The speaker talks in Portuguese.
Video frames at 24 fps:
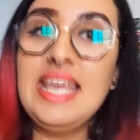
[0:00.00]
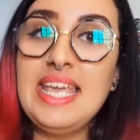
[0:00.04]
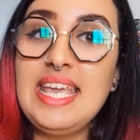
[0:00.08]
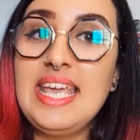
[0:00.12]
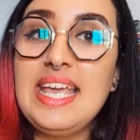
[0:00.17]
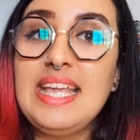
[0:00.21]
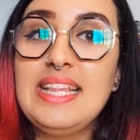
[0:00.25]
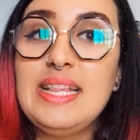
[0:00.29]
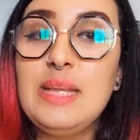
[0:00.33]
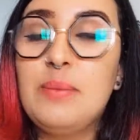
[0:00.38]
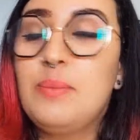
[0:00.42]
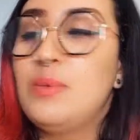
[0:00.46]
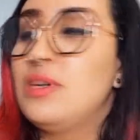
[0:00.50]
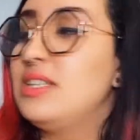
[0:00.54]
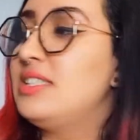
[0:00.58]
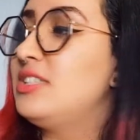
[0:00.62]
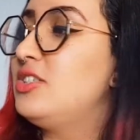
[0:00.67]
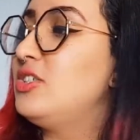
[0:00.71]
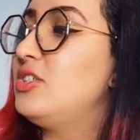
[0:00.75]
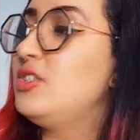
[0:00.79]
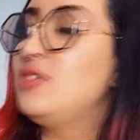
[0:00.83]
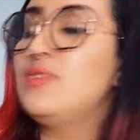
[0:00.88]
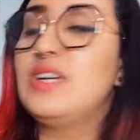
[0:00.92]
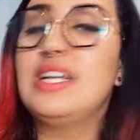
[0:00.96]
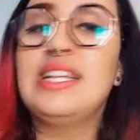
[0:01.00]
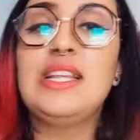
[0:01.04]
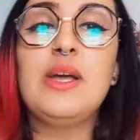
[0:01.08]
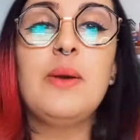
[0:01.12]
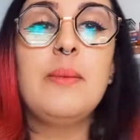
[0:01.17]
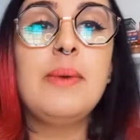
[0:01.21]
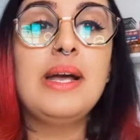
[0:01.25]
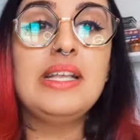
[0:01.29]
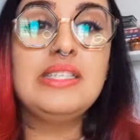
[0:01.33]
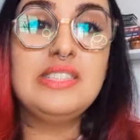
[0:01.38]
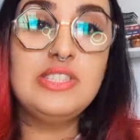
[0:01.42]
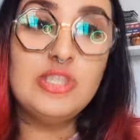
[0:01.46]
e aí depois a gente vai ter
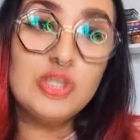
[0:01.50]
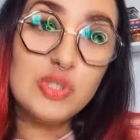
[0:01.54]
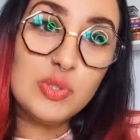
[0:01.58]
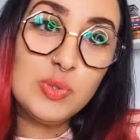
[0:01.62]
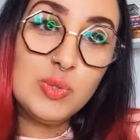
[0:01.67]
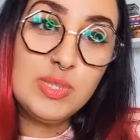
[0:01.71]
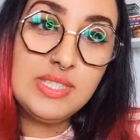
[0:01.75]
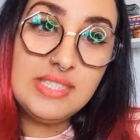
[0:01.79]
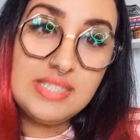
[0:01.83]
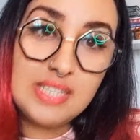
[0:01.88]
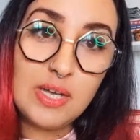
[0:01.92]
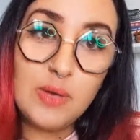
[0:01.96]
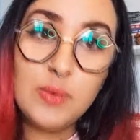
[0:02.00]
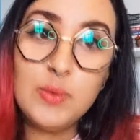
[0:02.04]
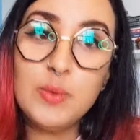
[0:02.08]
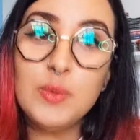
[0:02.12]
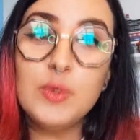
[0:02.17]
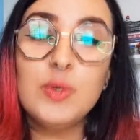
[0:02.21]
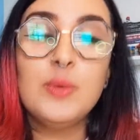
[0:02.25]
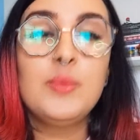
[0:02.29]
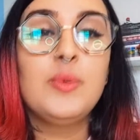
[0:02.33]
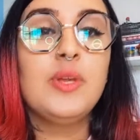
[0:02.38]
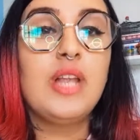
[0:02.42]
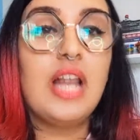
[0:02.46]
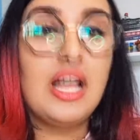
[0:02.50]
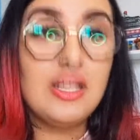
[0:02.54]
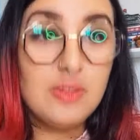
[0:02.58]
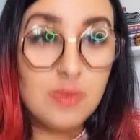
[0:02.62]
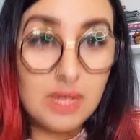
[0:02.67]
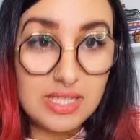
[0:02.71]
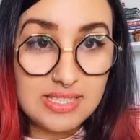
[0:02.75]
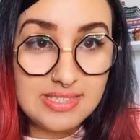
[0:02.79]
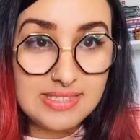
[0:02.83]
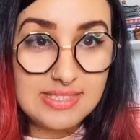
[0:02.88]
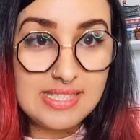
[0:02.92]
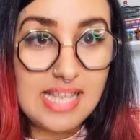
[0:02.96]
uma discussão no grupo lá no
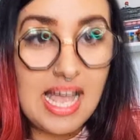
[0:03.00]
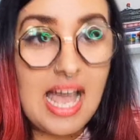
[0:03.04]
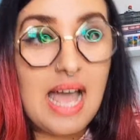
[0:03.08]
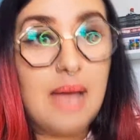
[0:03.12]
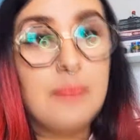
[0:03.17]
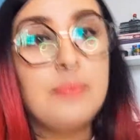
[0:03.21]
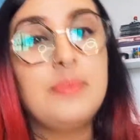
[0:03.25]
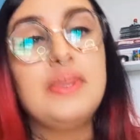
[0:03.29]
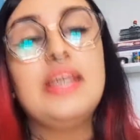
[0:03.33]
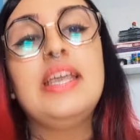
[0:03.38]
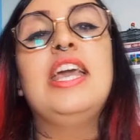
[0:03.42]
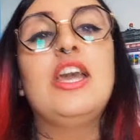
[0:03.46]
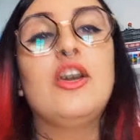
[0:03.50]
WhatsApp.